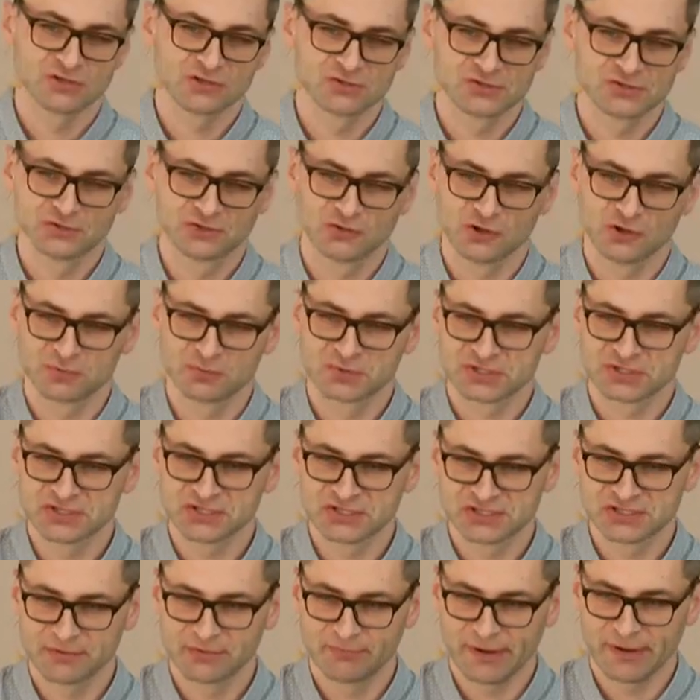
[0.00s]
chodzi tu o
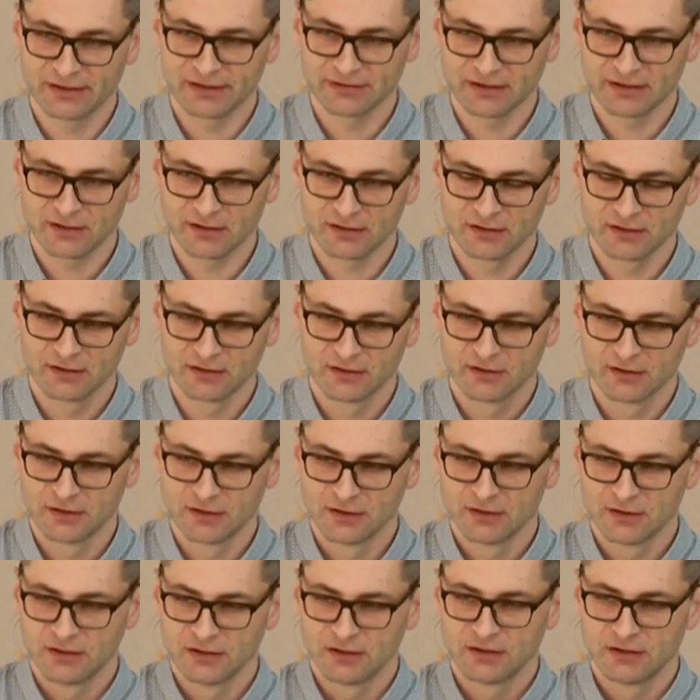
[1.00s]
przyjście Pana
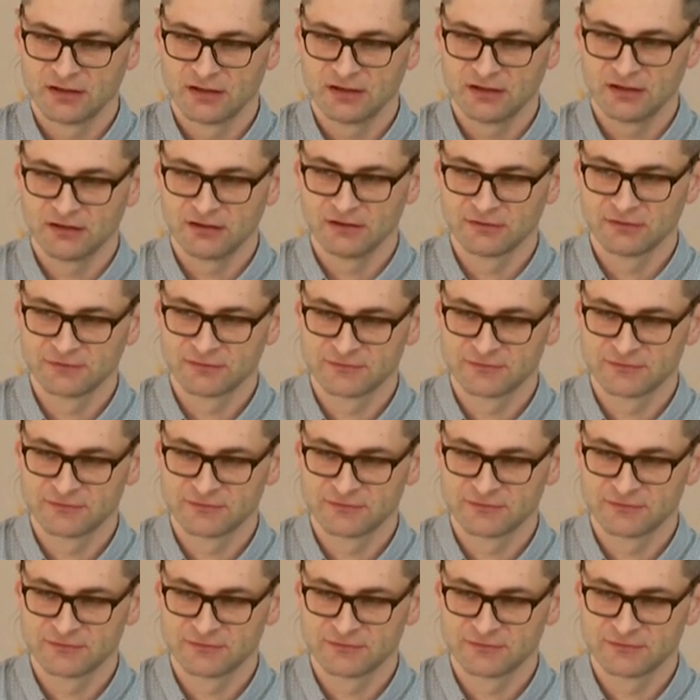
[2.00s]
i